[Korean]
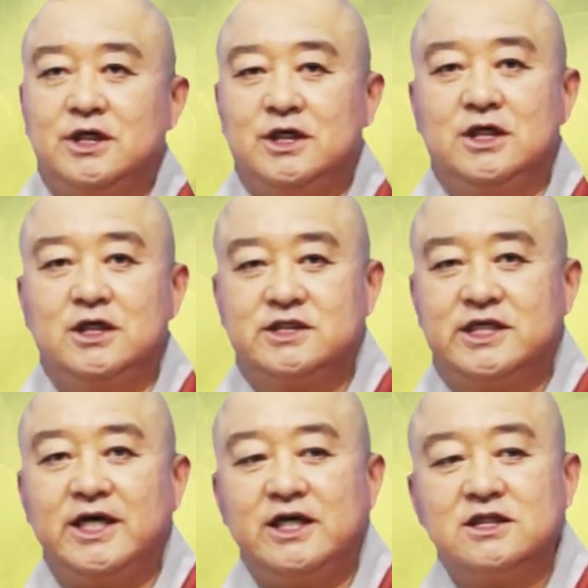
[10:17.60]
이
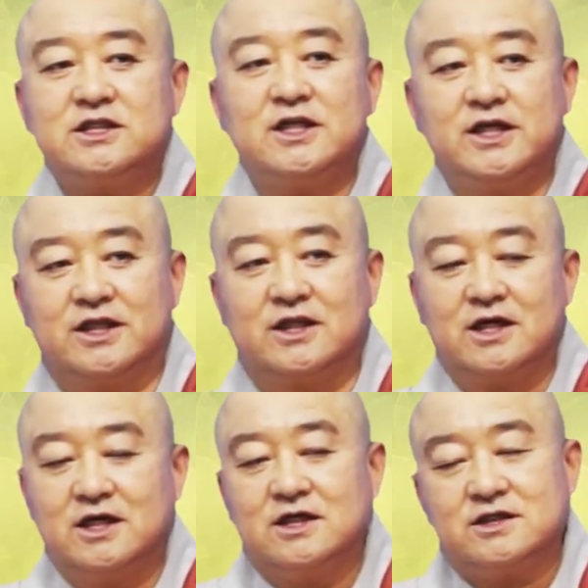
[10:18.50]
제1천인
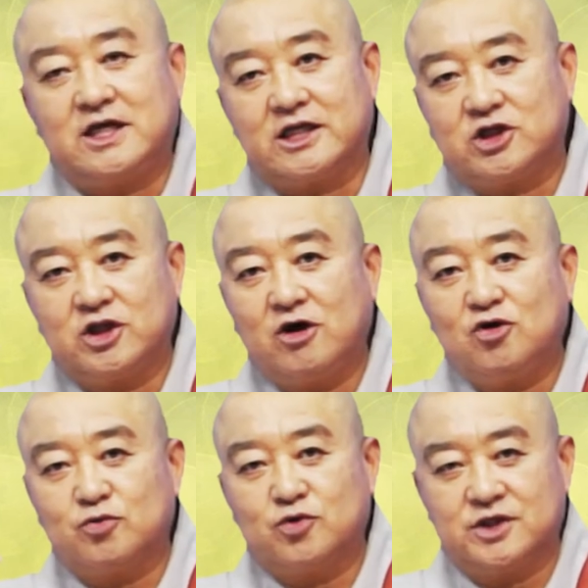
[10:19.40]

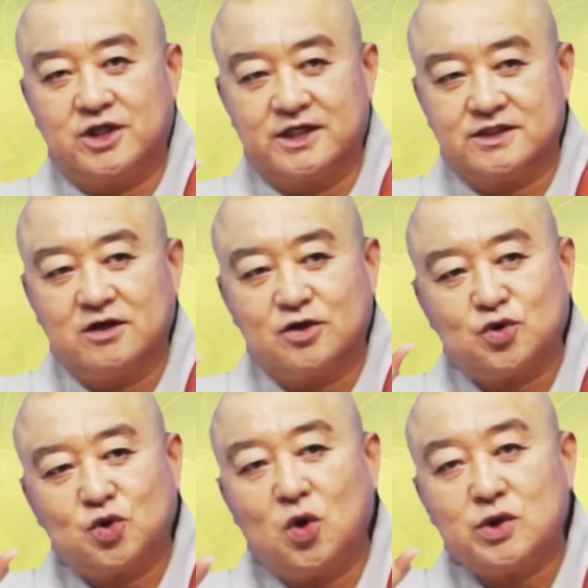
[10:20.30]
사천항으로부터 해서
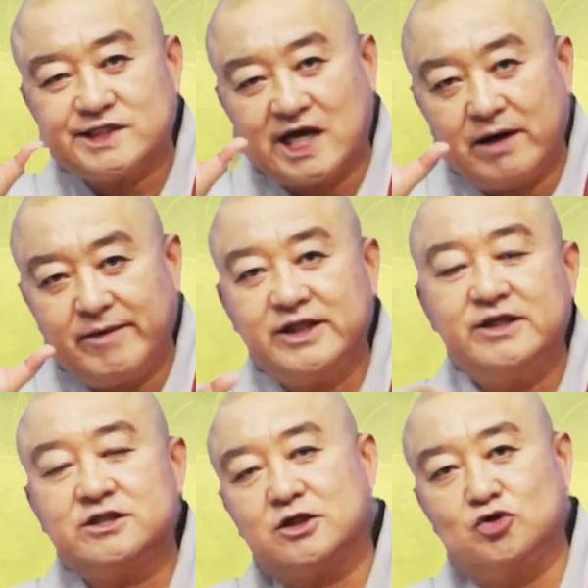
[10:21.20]
또 4만
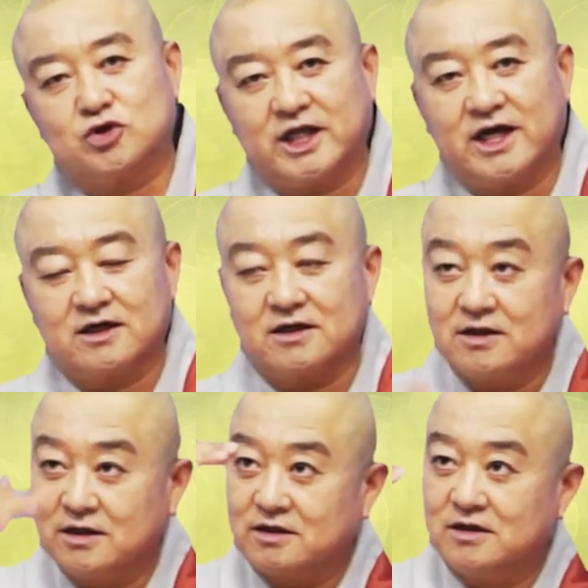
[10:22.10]
2천 유자나
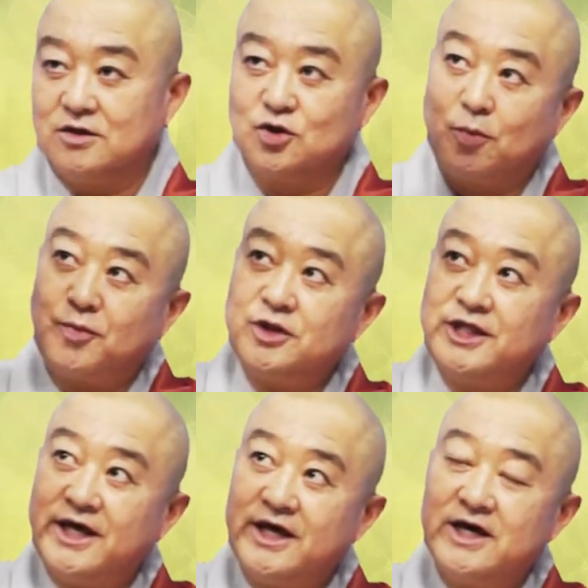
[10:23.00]
그
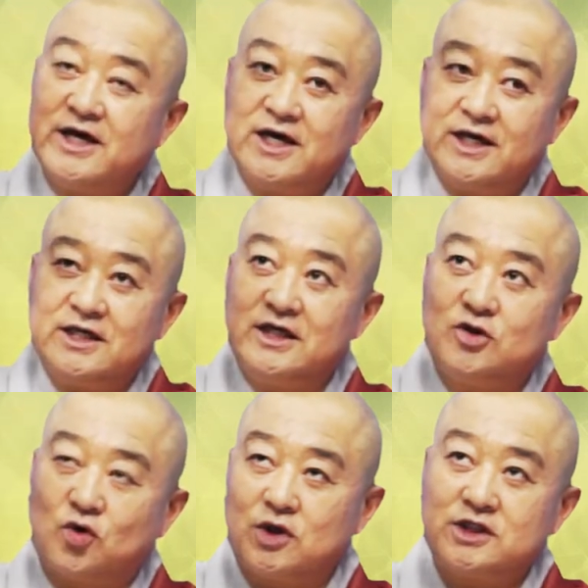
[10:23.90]
높은데 이
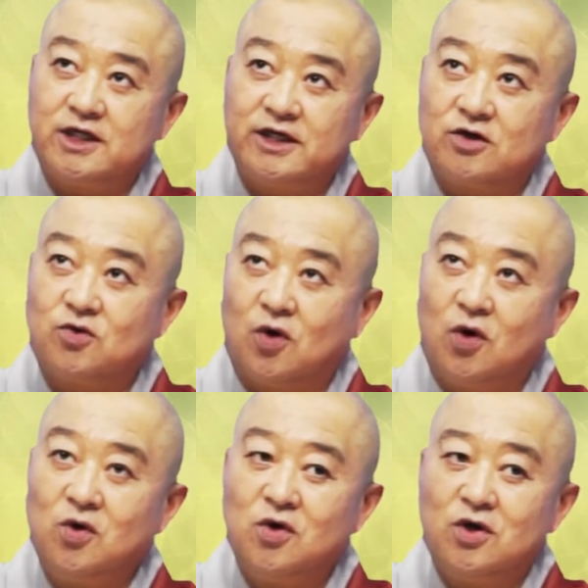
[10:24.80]
도리천이
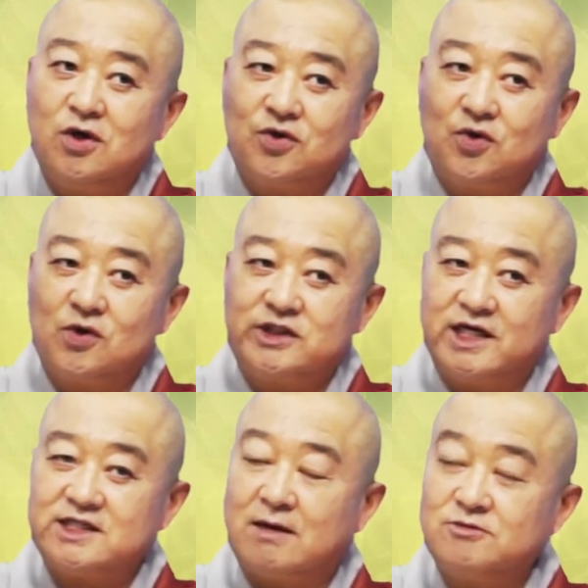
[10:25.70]
있고 또
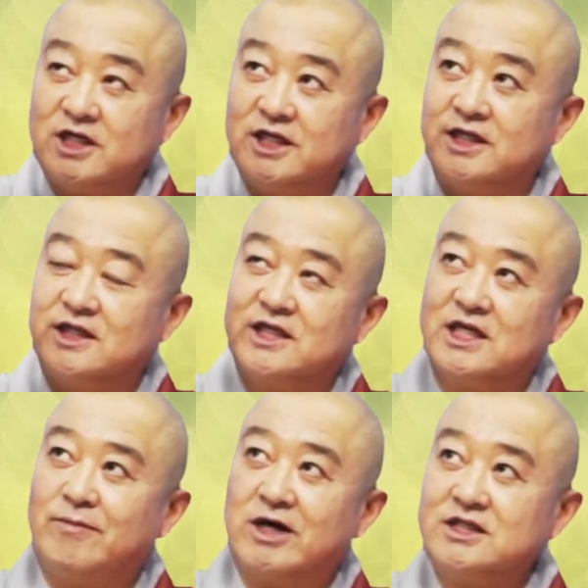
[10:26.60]
제3천인
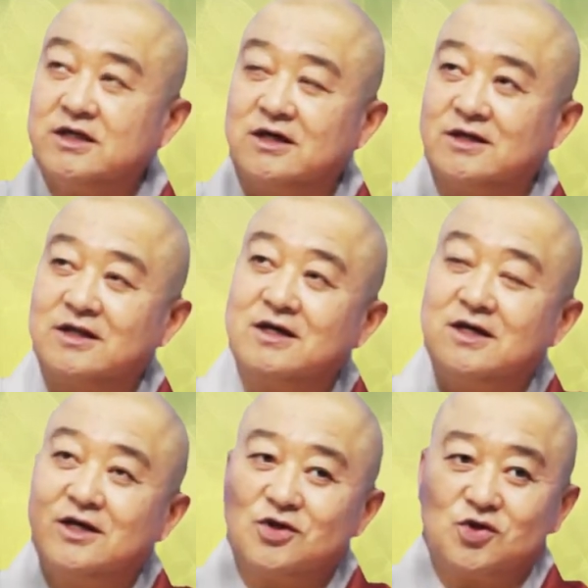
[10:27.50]
야마천은
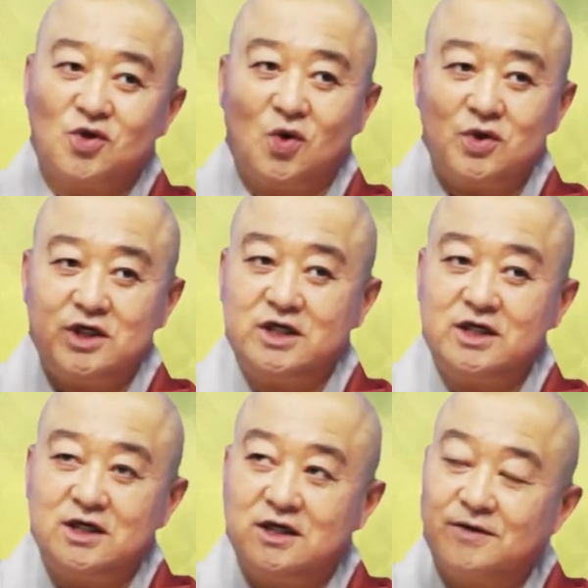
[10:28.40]
또
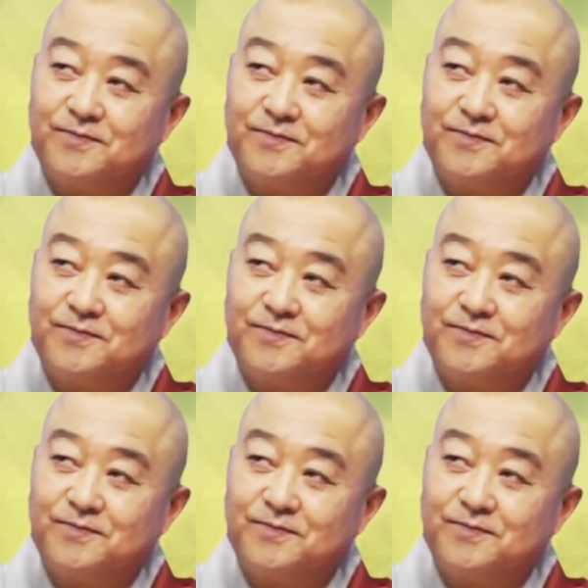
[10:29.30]
이